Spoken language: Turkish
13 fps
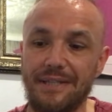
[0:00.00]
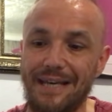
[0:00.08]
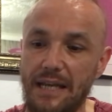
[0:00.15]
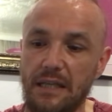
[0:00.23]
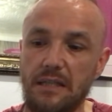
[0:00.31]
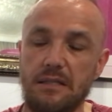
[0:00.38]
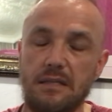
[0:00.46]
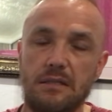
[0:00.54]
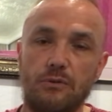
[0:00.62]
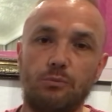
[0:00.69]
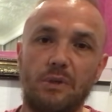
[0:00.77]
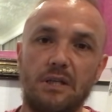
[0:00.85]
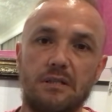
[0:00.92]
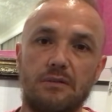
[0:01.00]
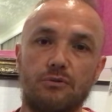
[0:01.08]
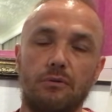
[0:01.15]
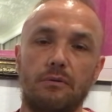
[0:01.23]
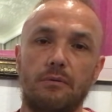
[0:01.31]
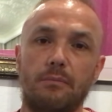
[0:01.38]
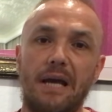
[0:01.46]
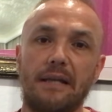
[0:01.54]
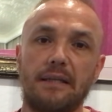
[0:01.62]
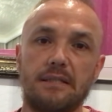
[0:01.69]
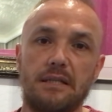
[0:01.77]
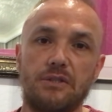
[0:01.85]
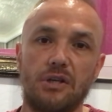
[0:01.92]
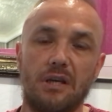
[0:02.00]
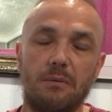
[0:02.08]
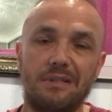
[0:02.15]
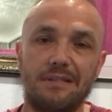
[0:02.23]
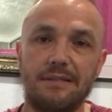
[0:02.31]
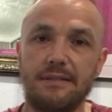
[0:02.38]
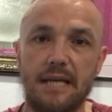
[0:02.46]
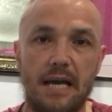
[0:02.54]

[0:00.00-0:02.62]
Gerekirse savunmanın merkezine çekebilirsiniz.